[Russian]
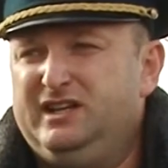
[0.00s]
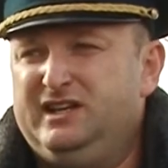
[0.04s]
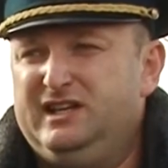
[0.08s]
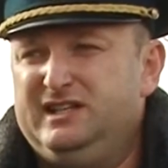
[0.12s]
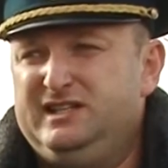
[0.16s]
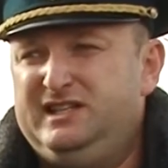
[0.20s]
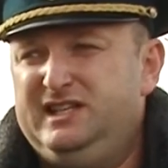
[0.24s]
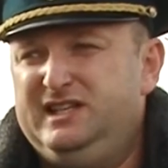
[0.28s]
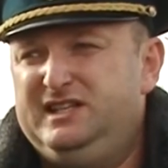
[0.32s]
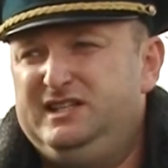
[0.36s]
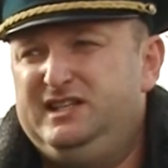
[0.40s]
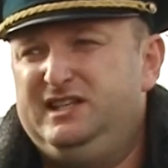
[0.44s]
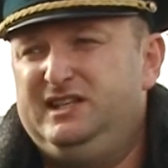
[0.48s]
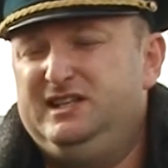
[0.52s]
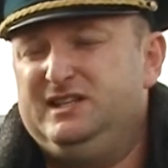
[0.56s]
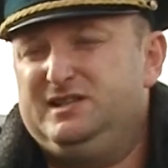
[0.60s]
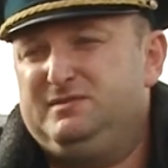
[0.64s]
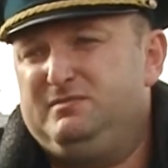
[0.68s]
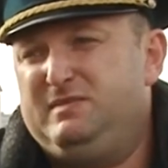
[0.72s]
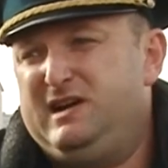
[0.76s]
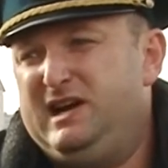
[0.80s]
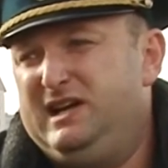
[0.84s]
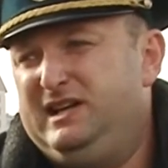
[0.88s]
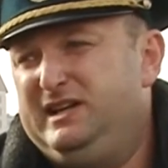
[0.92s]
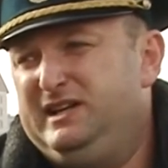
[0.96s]
Родители
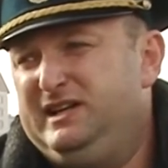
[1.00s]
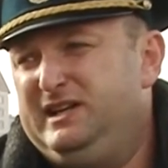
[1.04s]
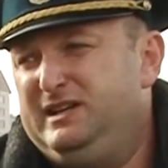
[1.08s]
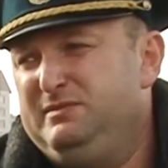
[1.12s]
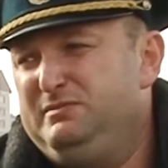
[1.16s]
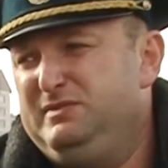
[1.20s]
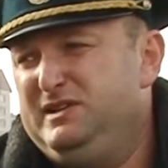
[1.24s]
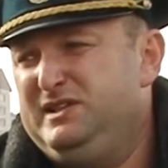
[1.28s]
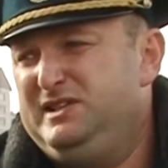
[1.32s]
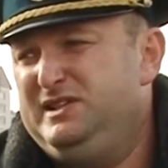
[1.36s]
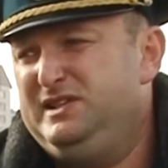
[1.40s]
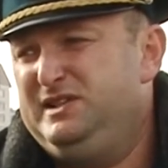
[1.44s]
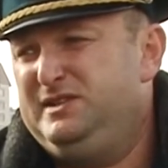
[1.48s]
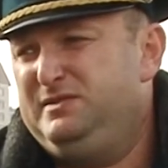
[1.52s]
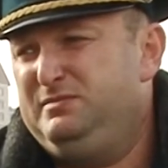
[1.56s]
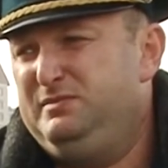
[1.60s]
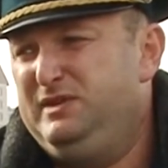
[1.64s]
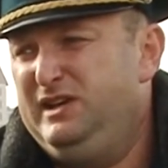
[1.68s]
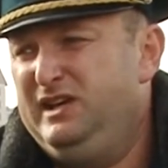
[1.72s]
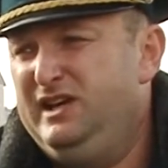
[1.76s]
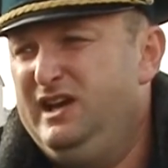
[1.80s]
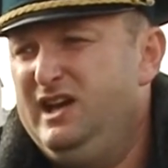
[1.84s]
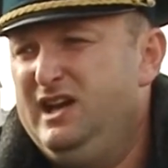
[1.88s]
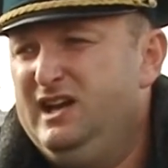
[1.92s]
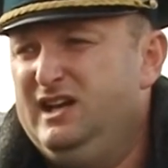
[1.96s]
с маленькими
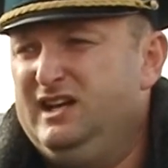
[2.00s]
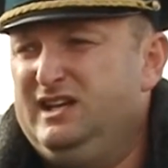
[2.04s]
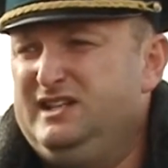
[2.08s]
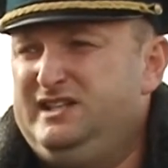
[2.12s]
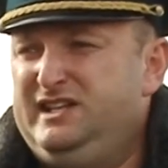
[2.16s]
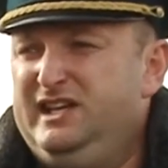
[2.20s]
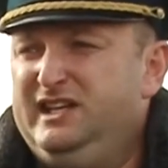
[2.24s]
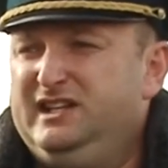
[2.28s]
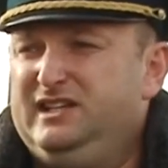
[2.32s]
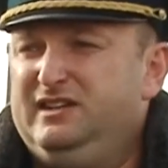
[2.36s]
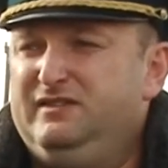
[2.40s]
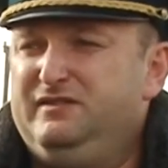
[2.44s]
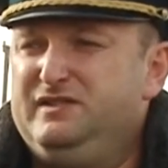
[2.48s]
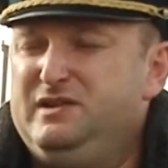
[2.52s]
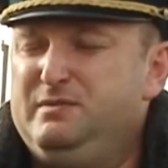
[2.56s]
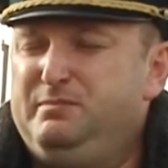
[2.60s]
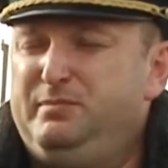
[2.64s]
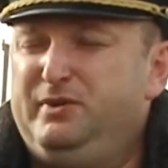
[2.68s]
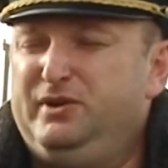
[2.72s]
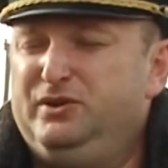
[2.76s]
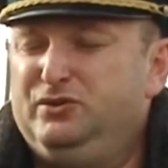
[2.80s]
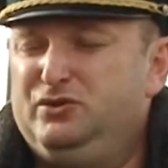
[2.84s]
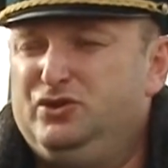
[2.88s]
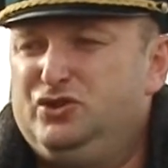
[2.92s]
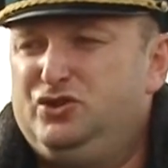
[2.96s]
детьми где-то в
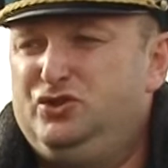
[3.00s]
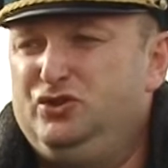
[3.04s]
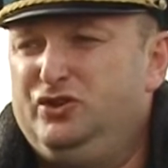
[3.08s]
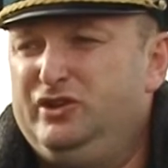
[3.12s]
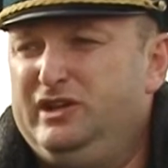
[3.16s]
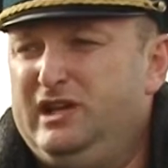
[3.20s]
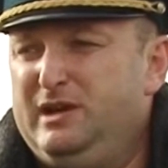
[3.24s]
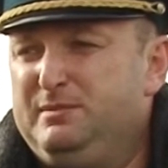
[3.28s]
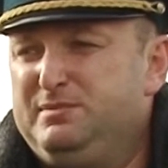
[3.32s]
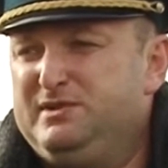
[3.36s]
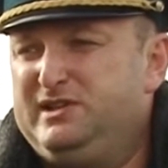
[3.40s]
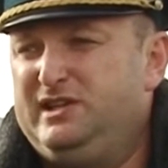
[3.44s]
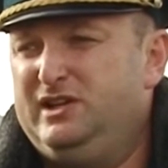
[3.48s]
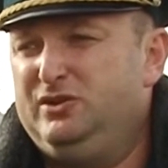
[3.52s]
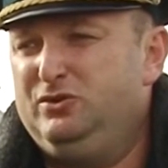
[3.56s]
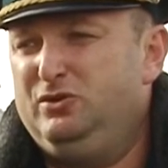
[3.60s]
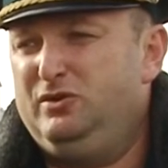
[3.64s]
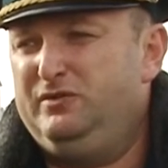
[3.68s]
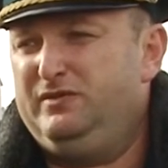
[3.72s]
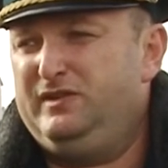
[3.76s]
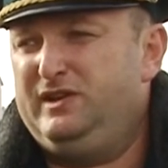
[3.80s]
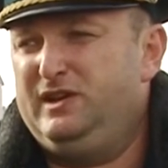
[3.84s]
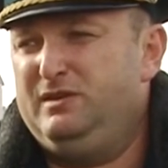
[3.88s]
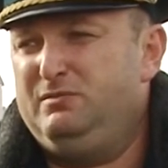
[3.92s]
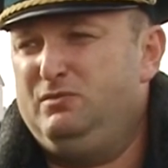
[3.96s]
непринужденной
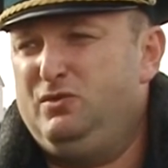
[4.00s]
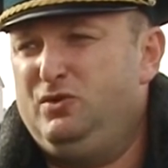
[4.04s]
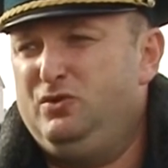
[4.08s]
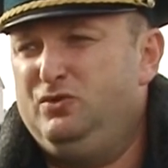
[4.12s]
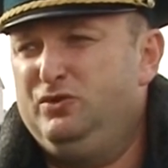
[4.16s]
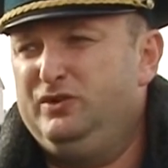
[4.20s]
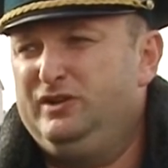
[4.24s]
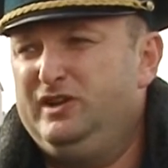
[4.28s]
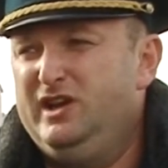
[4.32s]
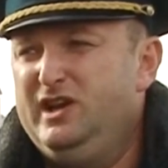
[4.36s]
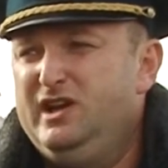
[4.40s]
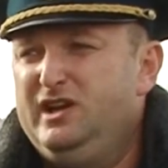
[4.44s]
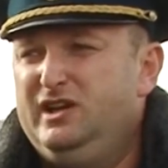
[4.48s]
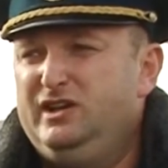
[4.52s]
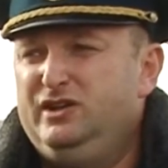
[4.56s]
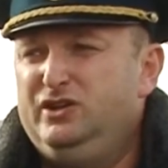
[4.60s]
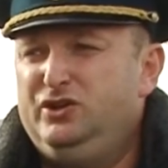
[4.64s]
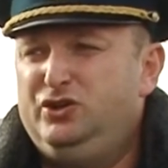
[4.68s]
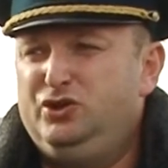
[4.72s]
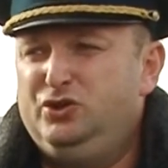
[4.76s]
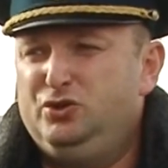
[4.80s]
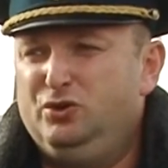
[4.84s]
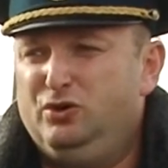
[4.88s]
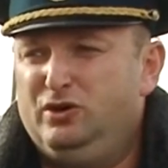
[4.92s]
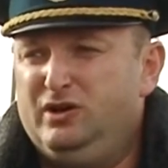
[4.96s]
обстановке могут
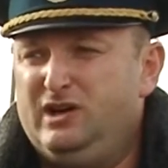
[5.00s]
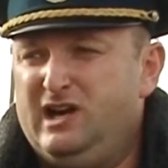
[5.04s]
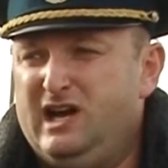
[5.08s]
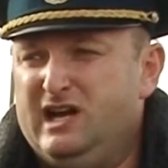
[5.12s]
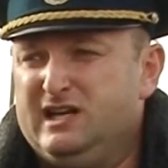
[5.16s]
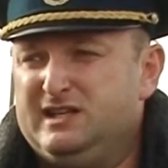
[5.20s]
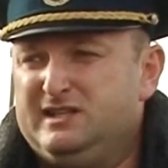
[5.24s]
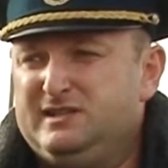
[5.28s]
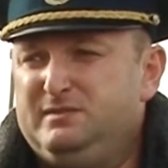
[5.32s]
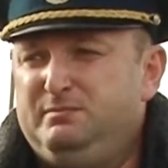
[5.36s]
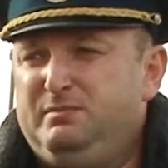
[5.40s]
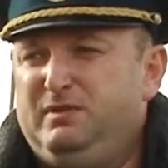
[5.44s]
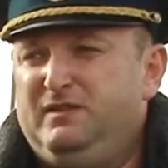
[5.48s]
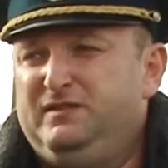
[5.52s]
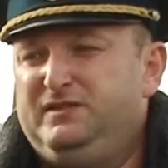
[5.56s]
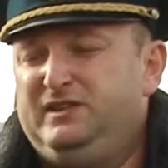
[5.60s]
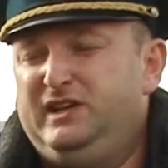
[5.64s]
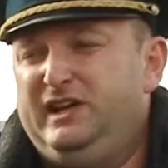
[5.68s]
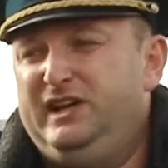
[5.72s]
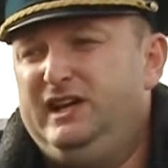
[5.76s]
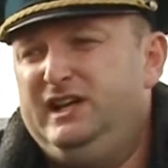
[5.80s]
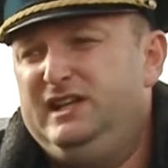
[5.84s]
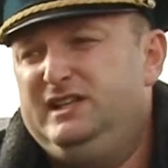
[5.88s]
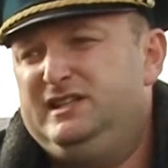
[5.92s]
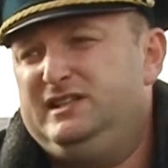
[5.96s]
еще раз
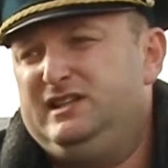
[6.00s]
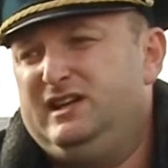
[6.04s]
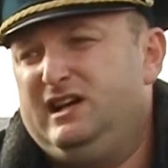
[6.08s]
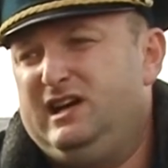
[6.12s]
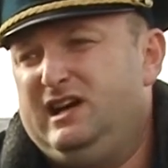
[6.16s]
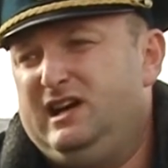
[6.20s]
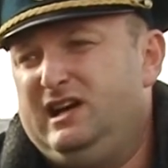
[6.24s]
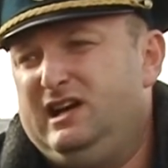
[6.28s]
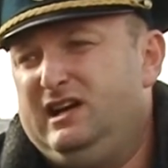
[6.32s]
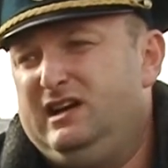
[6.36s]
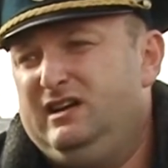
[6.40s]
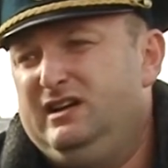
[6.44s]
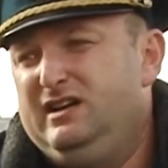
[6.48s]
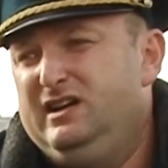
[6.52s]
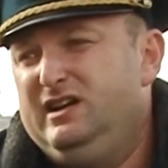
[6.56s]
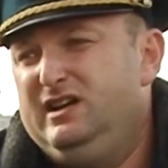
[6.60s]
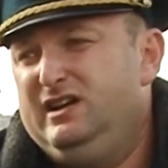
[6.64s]
повторить о а